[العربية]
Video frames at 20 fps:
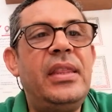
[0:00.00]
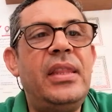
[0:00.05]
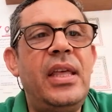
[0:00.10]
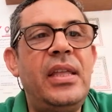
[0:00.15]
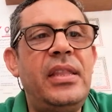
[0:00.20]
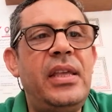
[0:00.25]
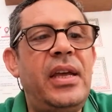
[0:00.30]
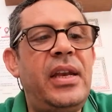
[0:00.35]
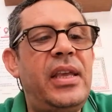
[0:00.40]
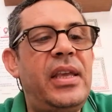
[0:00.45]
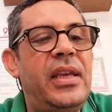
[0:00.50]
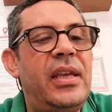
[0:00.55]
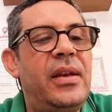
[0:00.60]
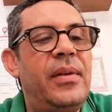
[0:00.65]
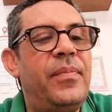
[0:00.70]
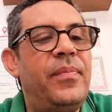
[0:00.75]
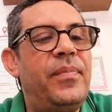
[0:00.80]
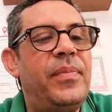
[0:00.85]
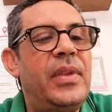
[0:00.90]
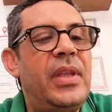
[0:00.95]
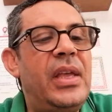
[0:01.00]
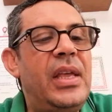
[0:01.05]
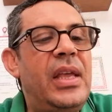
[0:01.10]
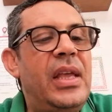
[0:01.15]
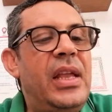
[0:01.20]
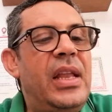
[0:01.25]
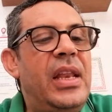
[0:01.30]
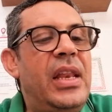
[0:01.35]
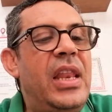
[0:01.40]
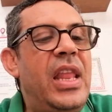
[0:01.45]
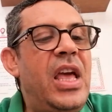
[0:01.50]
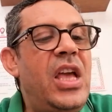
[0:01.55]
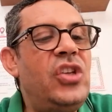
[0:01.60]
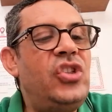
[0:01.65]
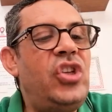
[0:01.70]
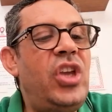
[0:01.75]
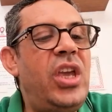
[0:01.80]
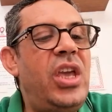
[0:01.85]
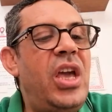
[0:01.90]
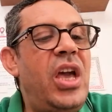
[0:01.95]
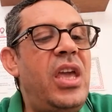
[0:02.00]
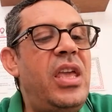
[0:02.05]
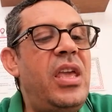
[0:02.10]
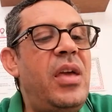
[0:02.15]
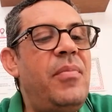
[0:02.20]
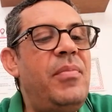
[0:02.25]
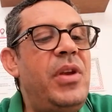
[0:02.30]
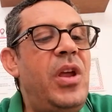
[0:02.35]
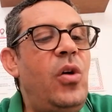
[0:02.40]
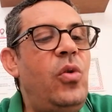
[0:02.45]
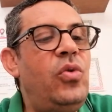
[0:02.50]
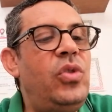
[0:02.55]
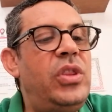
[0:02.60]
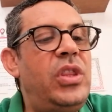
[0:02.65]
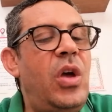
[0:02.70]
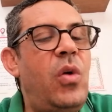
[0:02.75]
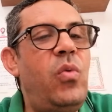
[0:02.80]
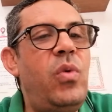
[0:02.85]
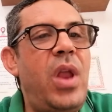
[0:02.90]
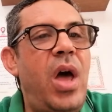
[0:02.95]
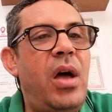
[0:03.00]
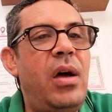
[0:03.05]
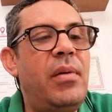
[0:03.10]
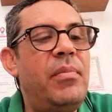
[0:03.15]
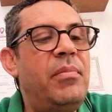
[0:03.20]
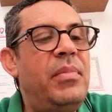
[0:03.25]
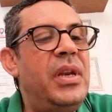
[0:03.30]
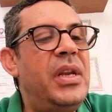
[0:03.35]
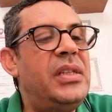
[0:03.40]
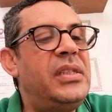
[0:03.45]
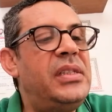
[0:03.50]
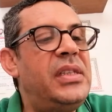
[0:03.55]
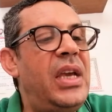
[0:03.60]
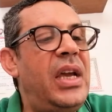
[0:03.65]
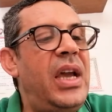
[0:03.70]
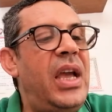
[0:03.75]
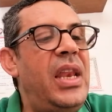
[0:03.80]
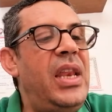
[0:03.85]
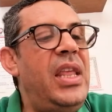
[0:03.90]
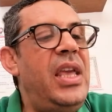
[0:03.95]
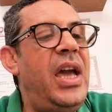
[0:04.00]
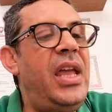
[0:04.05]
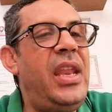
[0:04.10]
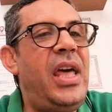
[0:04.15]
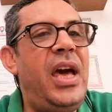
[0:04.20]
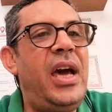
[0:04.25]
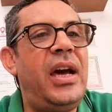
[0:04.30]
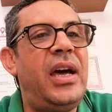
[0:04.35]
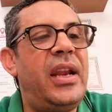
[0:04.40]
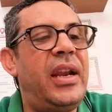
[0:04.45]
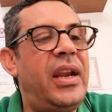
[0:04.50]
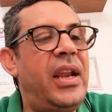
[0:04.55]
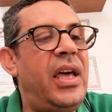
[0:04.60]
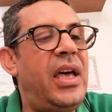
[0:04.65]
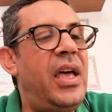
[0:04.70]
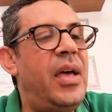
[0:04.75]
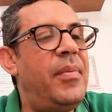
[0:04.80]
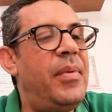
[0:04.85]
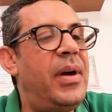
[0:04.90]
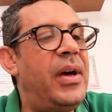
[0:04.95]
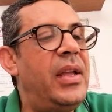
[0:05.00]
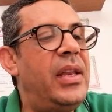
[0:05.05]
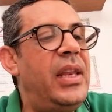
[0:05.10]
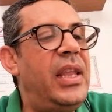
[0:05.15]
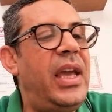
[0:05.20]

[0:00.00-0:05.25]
نظريا لا شيء يمنع الدولة من التخلي عن حق الرقبة